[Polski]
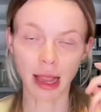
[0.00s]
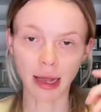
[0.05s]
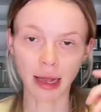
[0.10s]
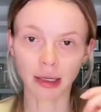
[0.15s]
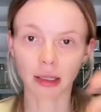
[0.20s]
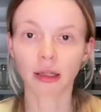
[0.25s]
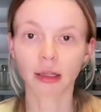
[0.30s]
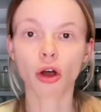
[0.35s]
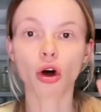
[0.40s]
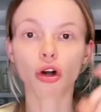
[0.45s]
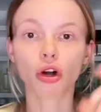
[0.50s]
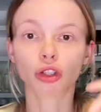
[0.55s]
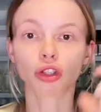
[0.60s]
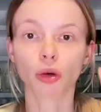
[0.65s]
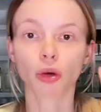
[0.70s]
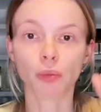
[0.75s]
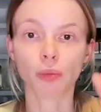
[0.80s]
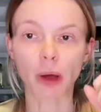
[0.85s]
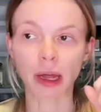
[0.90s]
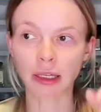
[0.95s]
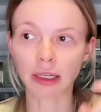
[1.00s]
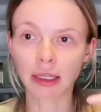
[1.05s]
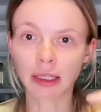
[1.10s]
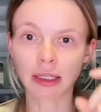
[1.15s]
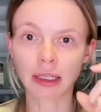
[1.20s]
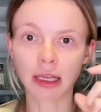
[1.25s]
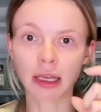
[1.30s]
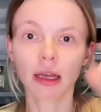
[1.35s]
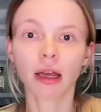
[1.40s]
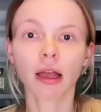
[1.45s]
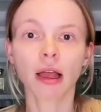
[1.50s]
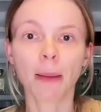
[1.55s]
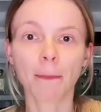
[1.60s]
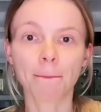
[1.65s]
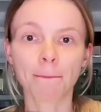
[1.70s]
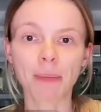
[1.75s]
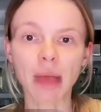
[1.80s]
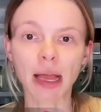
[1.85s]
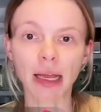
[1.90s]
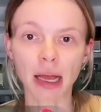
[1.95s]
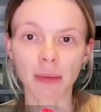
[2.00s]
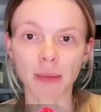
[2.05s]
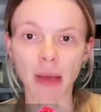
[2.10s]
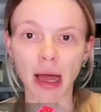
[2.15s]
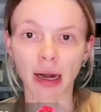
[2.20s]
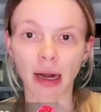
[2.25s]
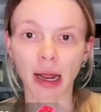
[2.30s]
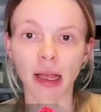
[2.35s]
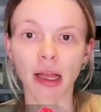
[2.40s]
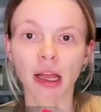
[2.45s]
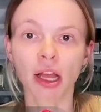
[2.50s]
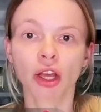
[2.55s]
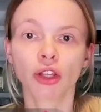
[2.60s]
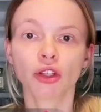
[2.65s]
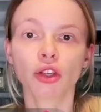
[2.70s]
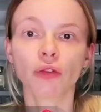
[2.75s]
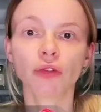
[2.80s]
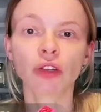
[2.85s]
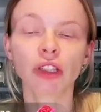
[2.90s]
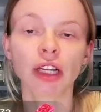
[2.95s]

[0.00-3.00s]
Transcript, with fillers: E, tak? Orto Parisi, mega mare.